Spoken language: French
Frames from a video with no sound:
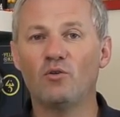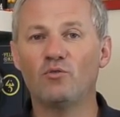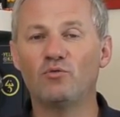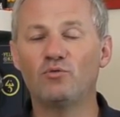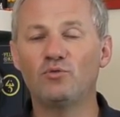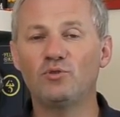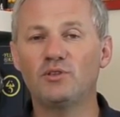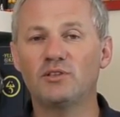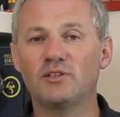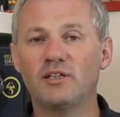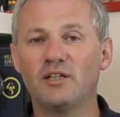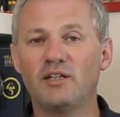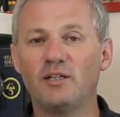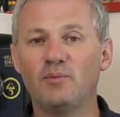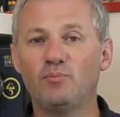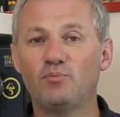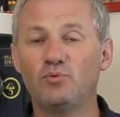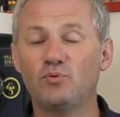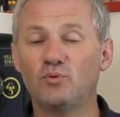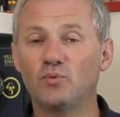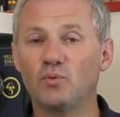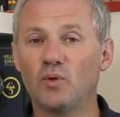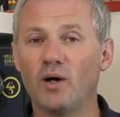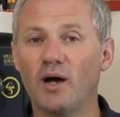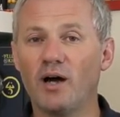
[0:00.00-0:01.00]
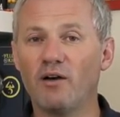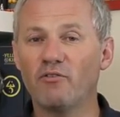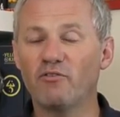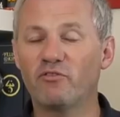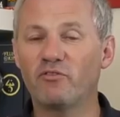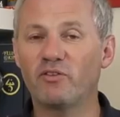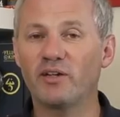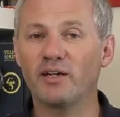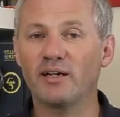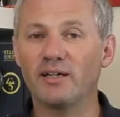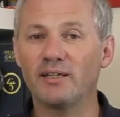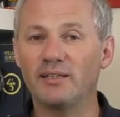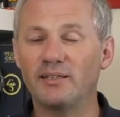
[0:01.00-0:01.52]
vous allez pouvoir
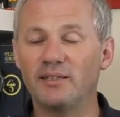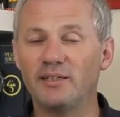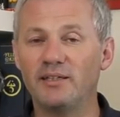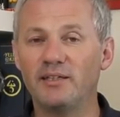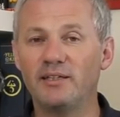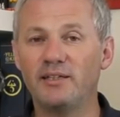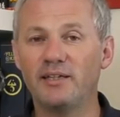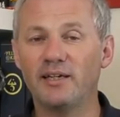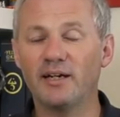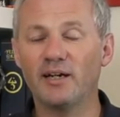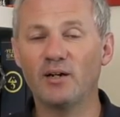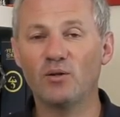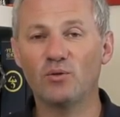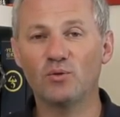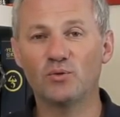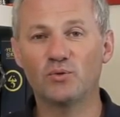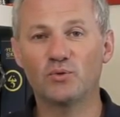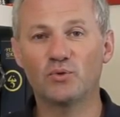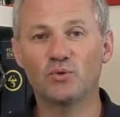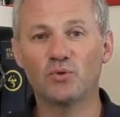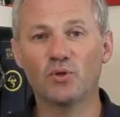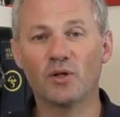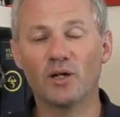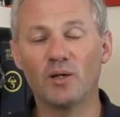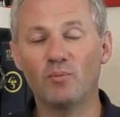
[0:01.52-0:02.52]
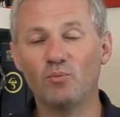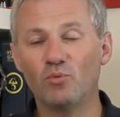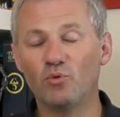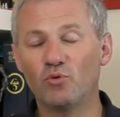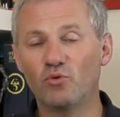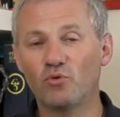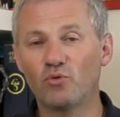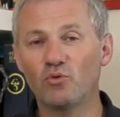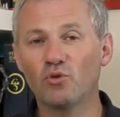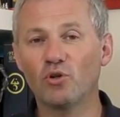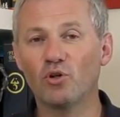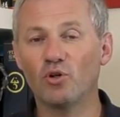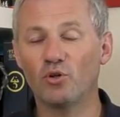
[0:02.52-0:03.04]
faire des liens au fur et à
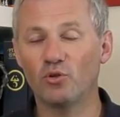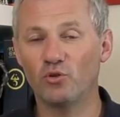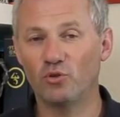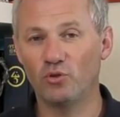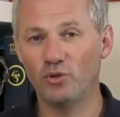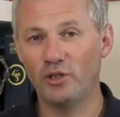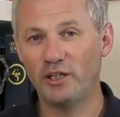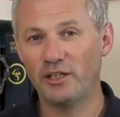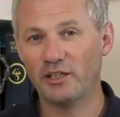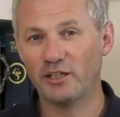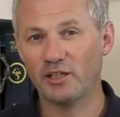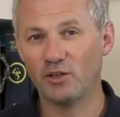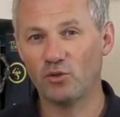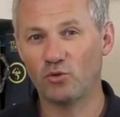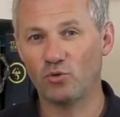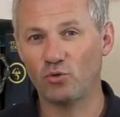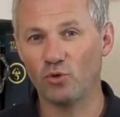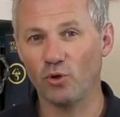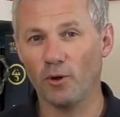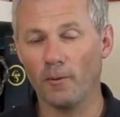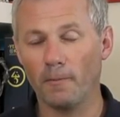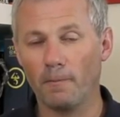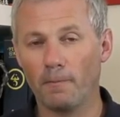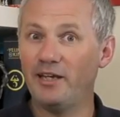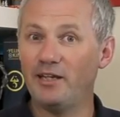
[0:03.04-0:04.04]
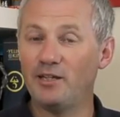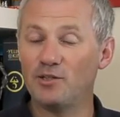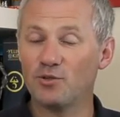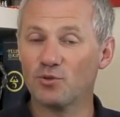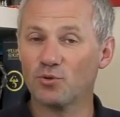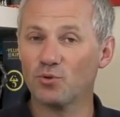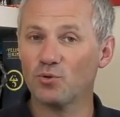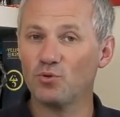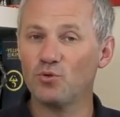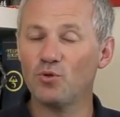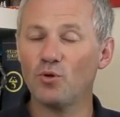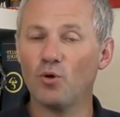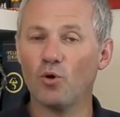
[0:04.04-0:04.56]
mesure de l'écriture. Et les
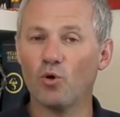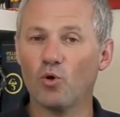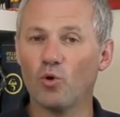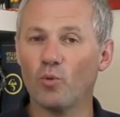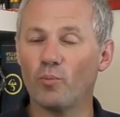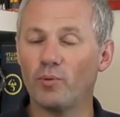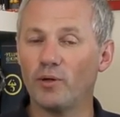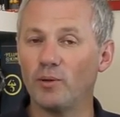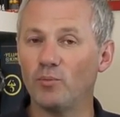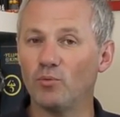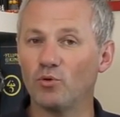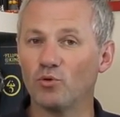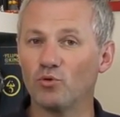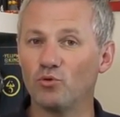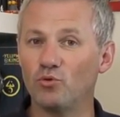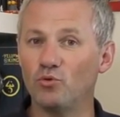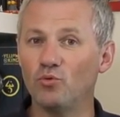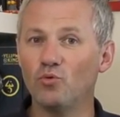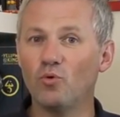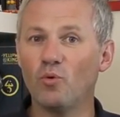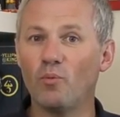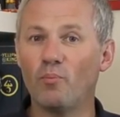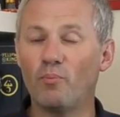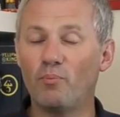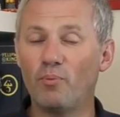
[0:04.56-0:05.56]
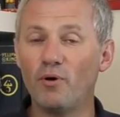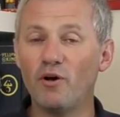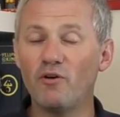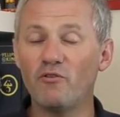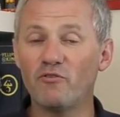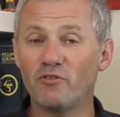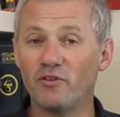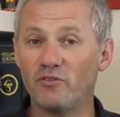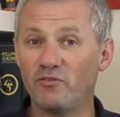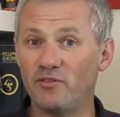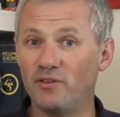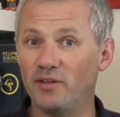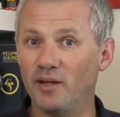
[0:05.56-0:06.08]
structures, en complément du nom,
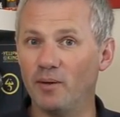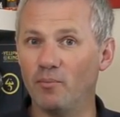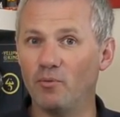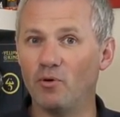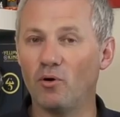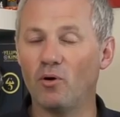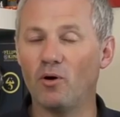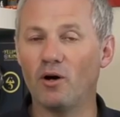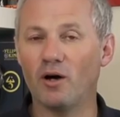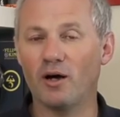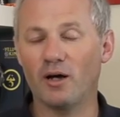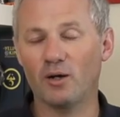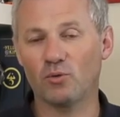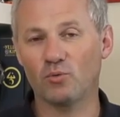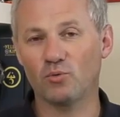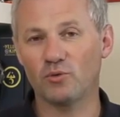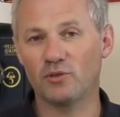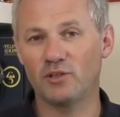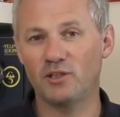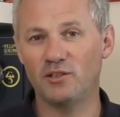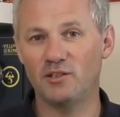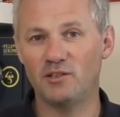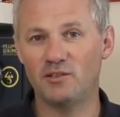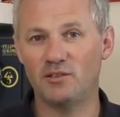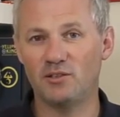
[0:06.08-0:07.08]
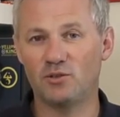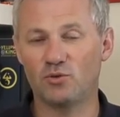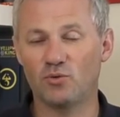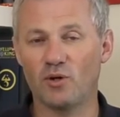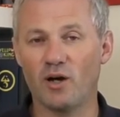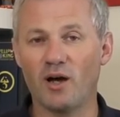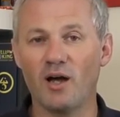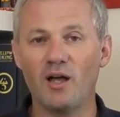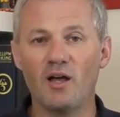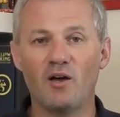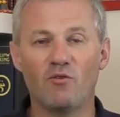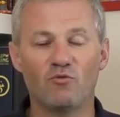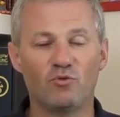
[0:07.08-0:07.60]
peuvent évidemment raconter des
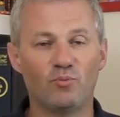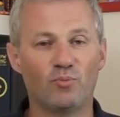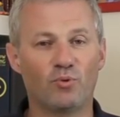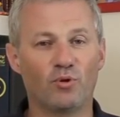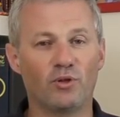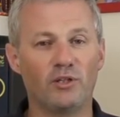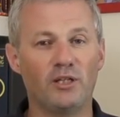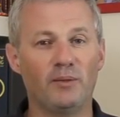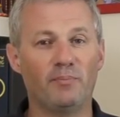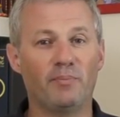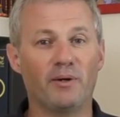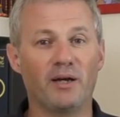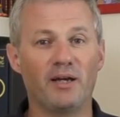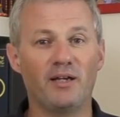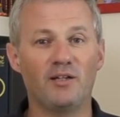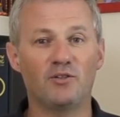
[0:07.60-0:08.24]
histoires. Vous prenez par